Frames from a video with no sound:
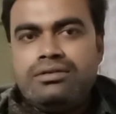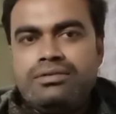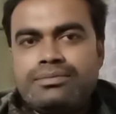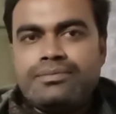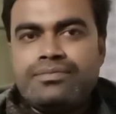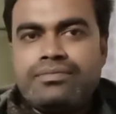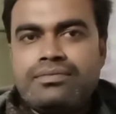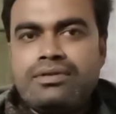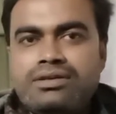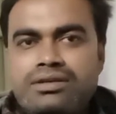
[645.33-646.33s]
थे नौ बज रहा
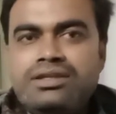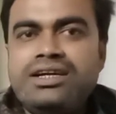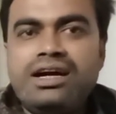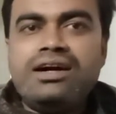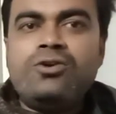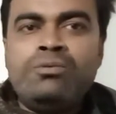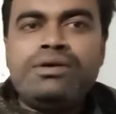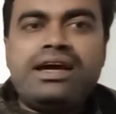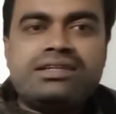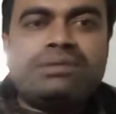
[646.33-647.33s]
था
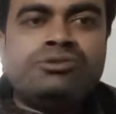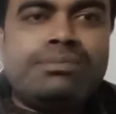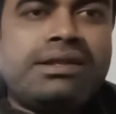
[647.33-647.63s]
आए थे खाना